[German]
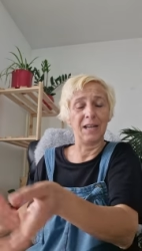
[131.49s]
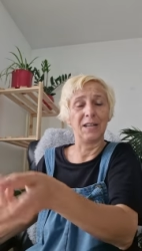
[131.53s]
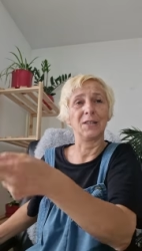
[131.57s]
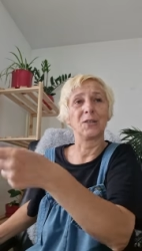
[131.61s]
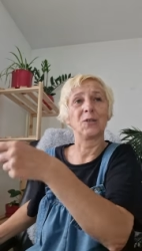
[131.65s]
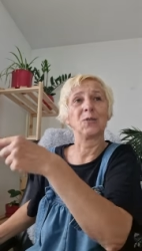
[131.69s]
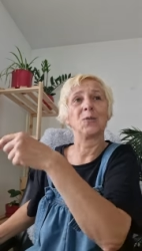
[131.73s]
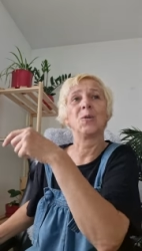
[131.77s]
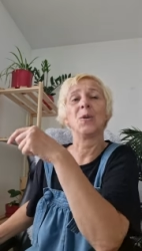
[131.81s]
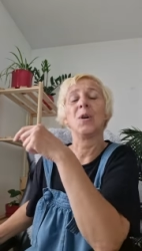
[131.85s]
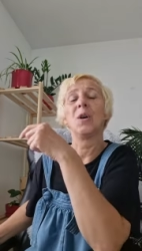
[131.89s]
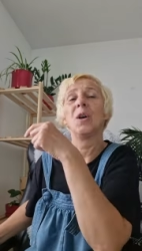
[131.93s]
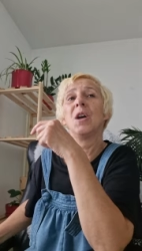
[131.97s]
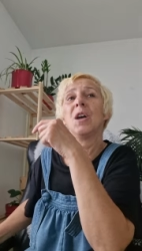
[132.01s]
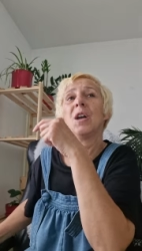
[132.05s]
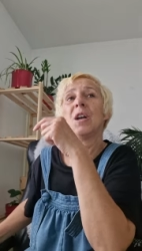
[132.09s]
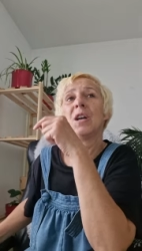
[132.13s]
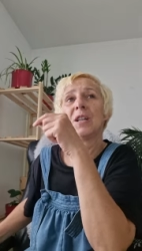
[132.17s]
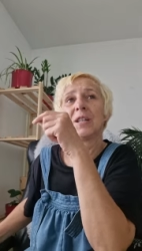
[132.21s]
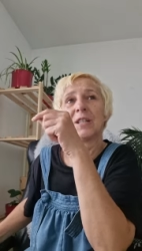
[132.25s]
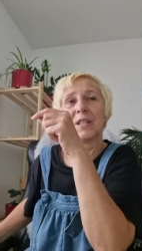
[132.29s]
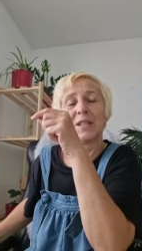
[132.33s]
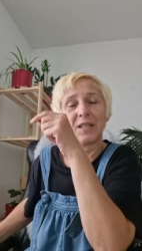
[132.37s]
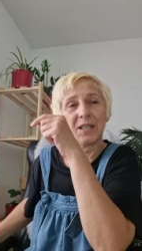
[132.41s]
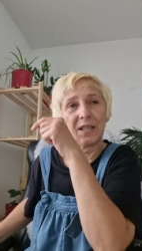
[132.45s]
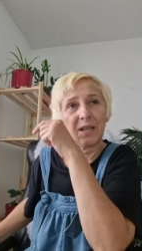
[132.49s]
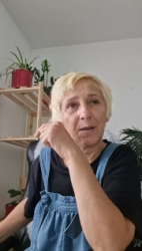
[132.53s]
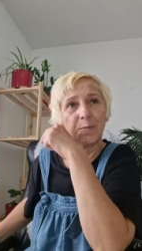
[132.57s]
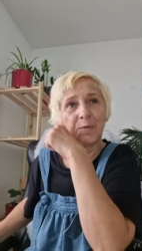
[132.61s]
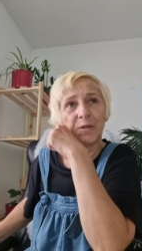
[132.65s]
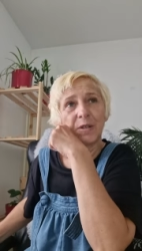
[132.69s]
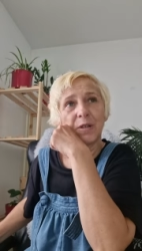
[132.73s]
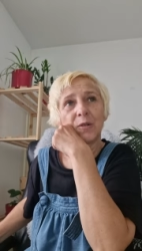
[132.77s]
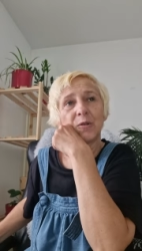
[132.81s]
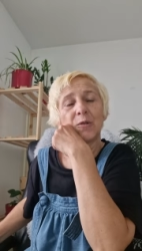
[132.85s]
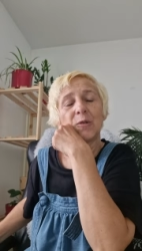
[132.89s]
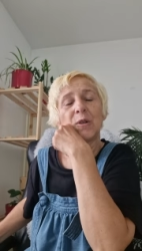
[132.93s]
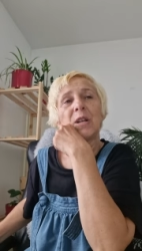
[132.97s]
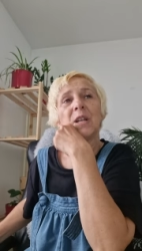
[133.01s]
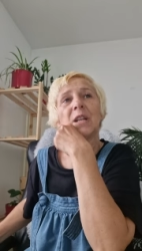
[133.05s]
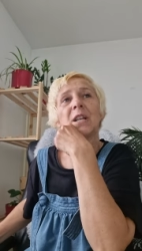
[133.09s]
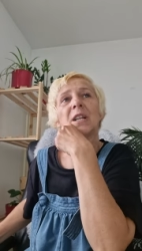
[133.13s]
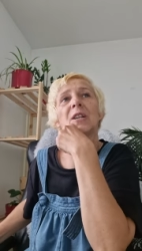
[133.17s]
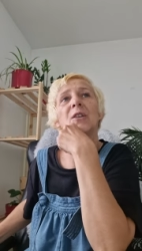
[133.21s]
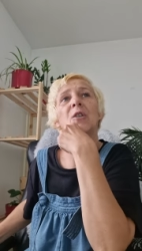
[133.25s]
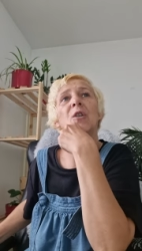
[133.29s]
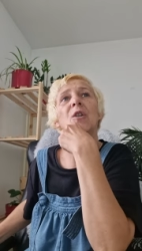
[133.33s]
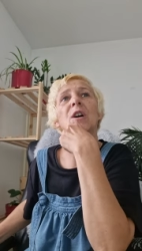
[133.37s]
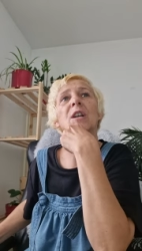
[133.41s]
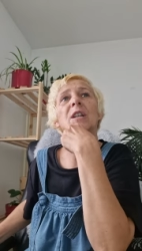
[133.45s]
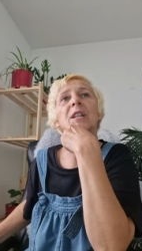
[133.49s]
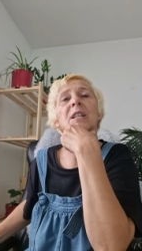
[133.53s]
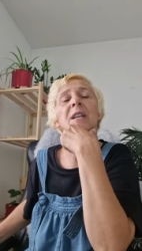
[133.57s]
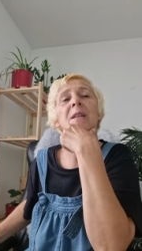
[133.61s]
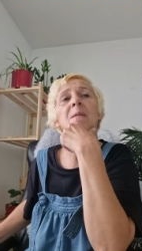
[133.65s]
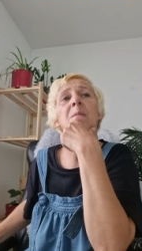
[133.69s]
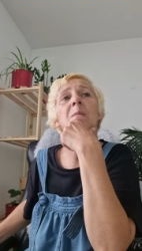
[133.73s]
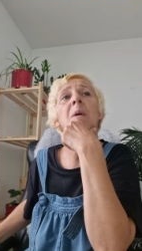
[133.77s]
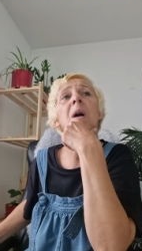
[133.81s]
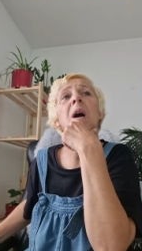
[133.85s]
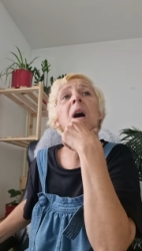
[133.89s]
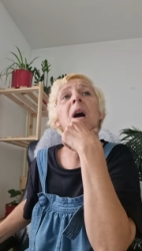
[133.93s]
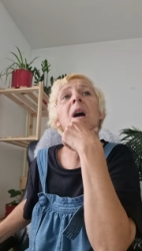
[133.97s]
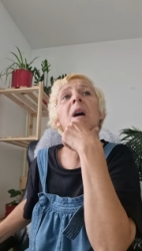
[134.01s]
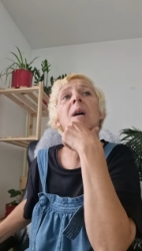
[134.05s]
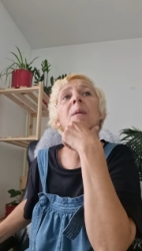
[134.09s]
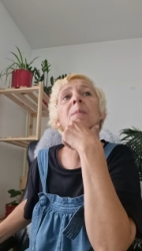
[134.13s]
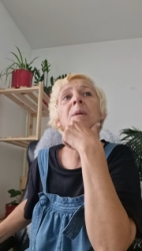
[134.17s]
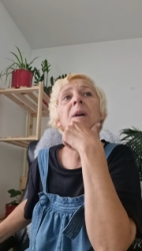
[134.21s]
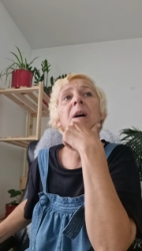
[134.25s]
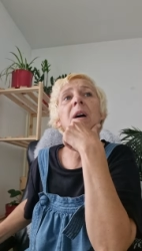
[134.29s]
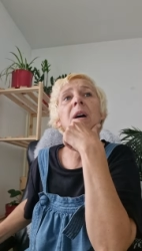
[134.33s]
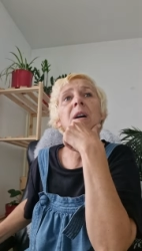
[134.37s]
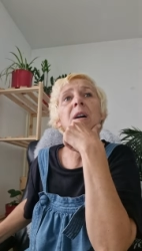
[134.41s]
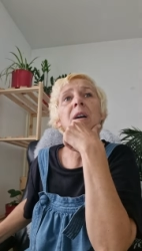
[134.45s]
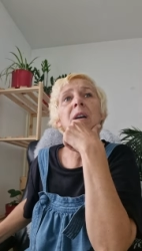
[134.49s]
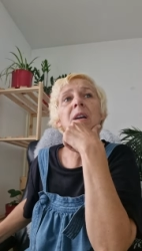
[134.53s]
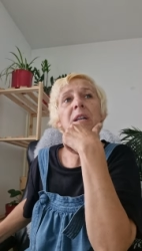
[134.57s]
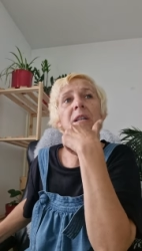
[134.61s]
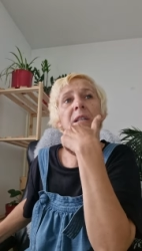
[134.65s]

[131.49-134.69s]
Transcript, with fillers: Also das gibt es natürlich noch nicht mehr, aber